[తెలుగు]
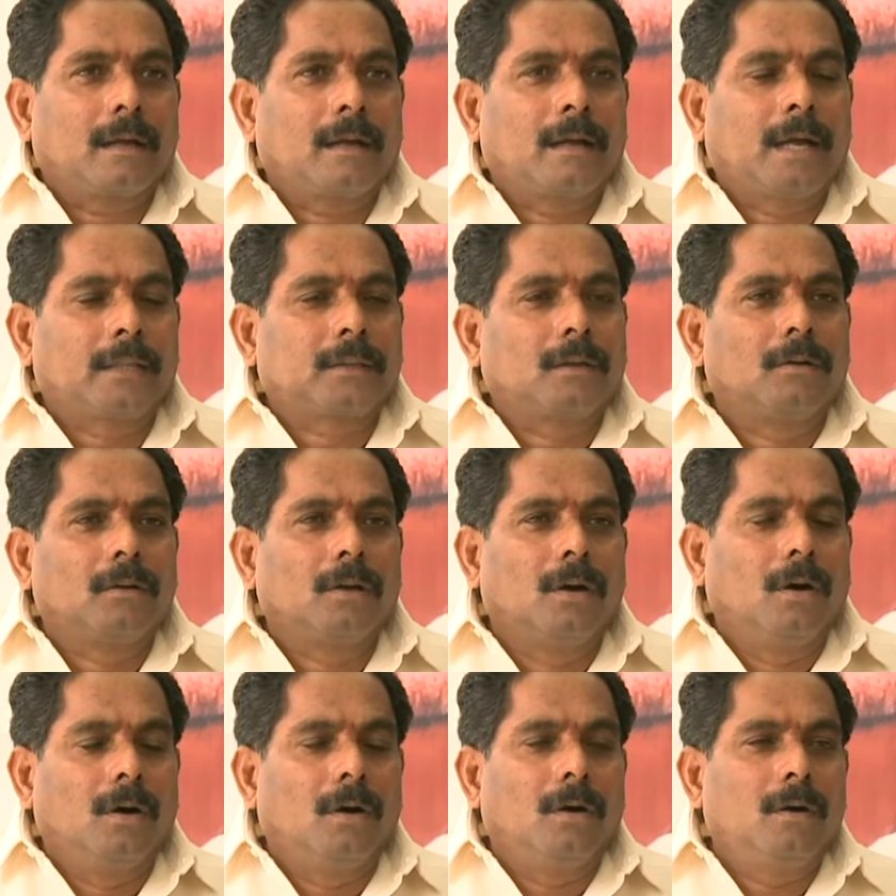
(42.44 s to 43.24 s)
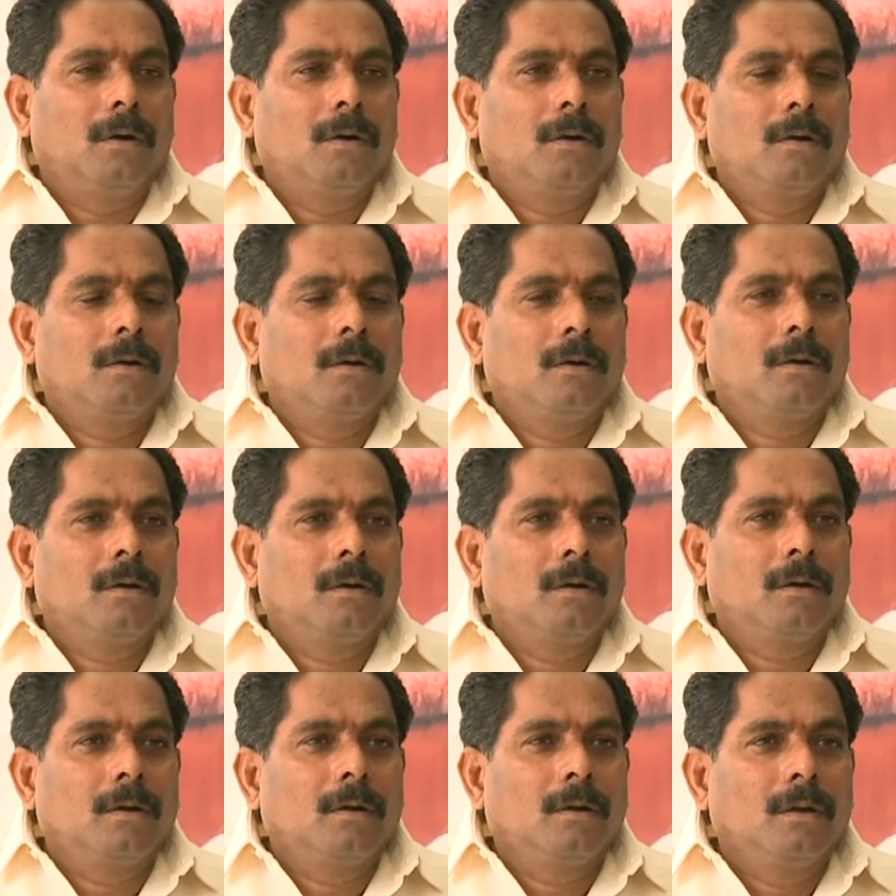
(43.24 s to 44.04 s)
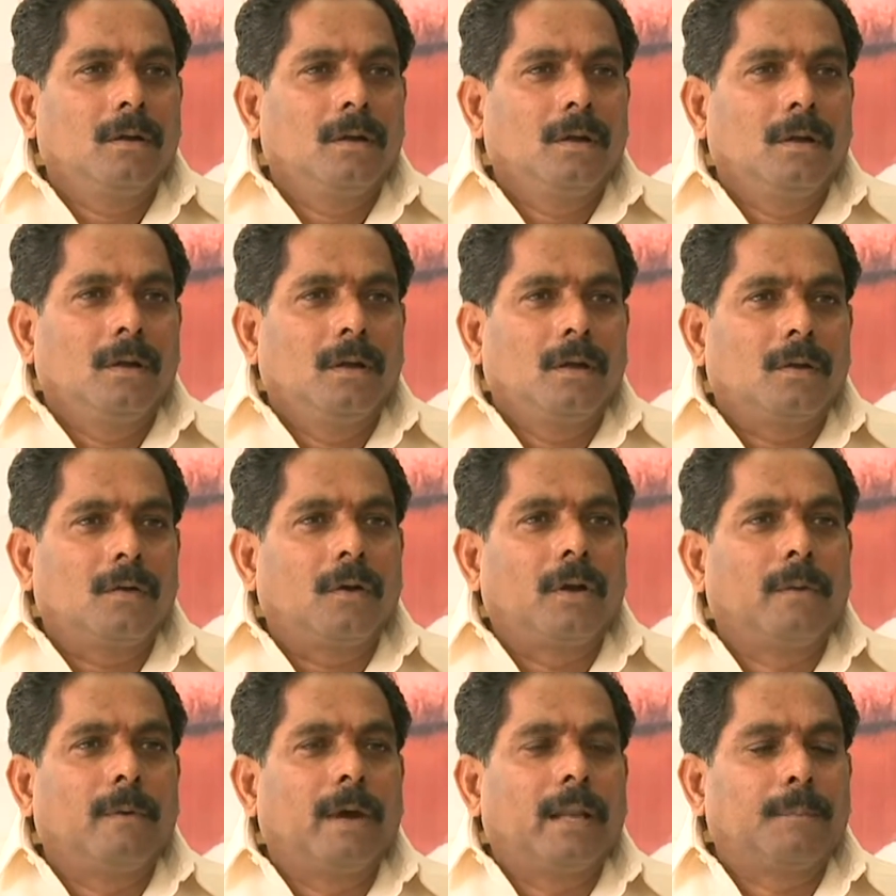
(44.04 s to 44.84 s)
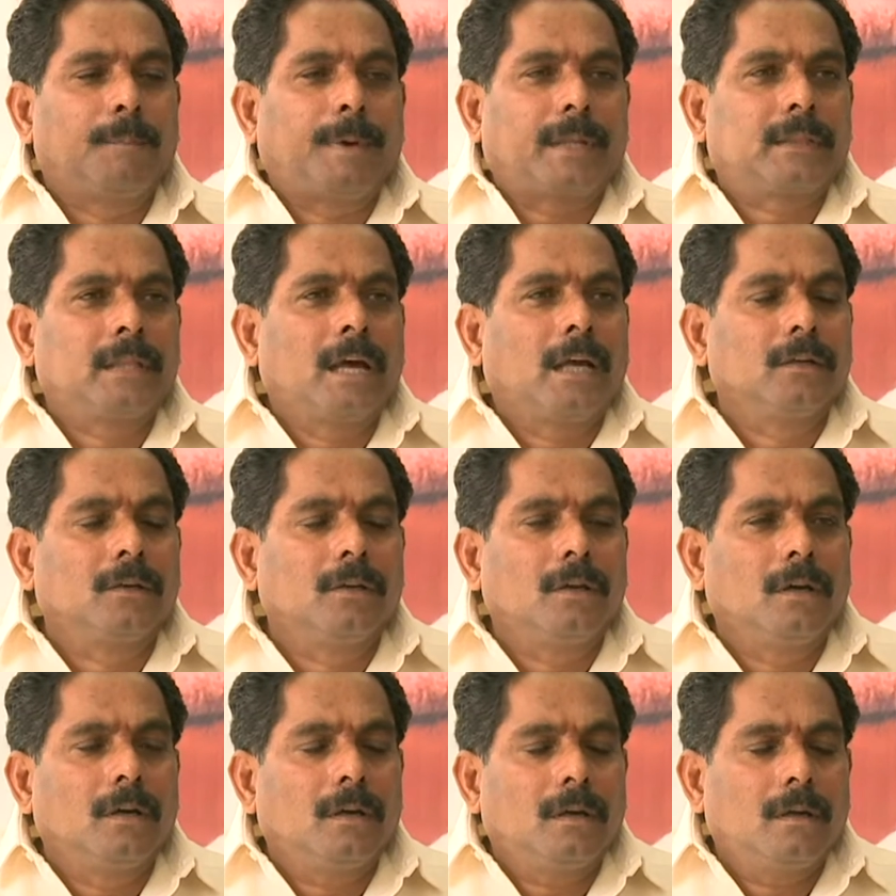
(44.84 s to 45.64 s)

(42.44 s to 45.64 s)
గతంలో రెండు వేల పద్నాలుగులో